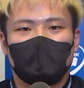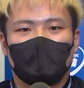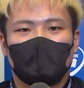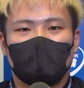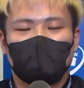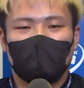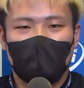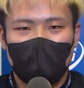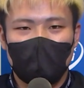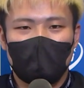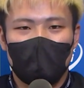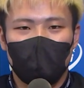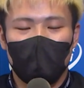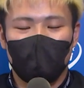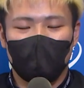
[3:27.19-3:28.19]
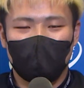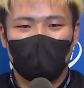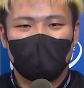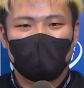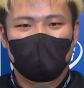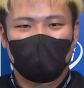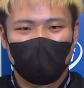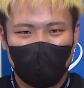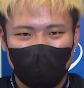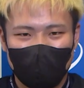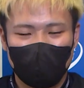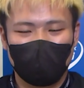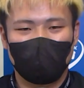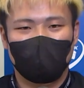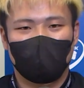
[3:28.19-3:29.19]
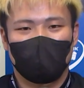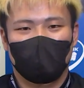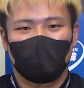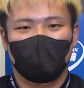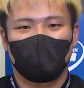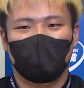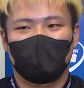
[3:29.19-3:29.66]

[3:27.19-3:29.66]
しっかり頑張ります番手戦